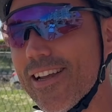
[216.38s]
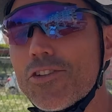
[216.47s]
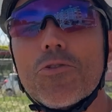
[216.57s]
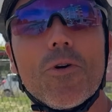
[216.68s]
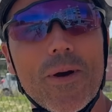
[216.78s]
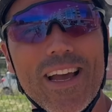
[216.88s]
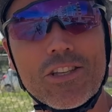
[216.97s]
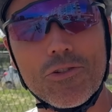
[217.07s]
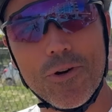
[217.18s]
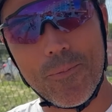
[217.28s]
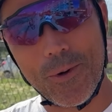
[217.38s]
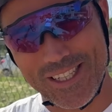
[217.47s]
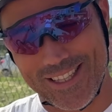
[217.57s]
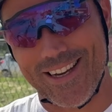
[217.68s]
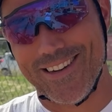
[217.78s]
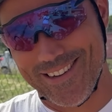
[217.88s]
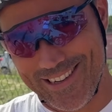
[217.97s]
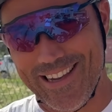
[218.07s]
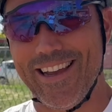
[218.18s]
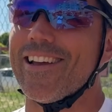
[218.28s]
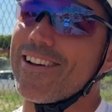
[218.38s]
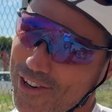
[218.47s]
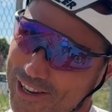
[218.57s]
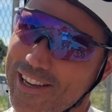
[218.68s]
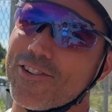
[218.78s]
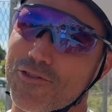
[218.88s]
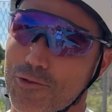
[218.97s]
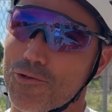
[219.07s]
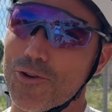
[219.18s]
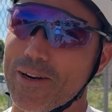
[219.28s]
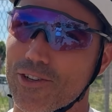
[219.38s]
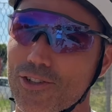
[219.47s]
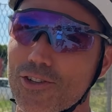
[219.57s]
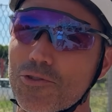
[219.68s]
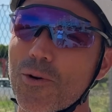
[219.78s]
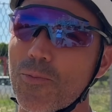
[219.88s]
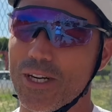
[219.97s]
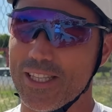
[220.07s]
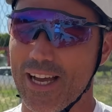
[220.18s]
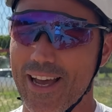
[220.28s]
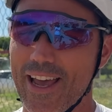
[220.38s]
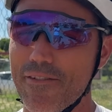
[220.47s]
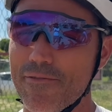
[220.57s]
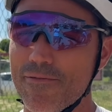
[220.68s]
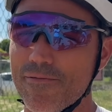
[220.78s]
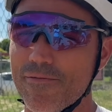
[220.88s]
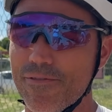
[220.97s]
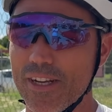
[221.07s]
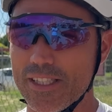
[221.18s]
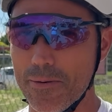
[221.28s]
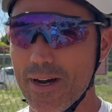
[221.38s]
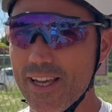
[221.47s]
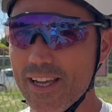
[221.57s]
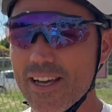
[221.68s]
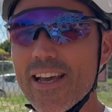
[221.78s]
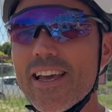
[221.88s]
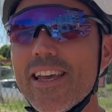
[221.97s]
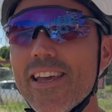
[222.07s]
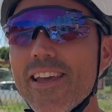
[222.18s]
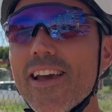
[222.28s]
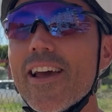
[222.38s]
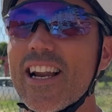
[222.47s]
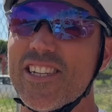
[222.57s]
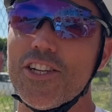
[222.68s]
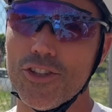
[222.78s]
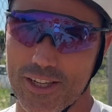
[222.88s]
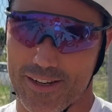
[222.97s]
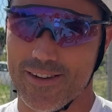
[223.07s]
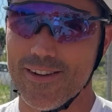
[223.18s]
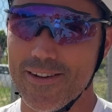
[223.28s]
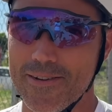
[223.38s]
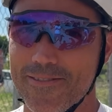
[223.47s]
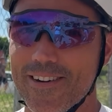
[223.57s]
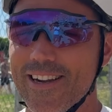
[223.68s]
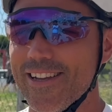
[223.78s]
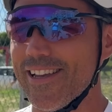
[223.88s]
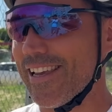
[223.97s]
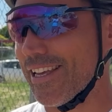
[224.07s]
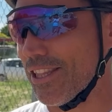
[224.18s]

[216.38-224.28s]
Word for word: Montamos la bicicleta. Estuvo expuesta, que es un orgullo para nosotros, estuvo Mucho. expuesta en Bike y en las IOTES. Ahí está. Y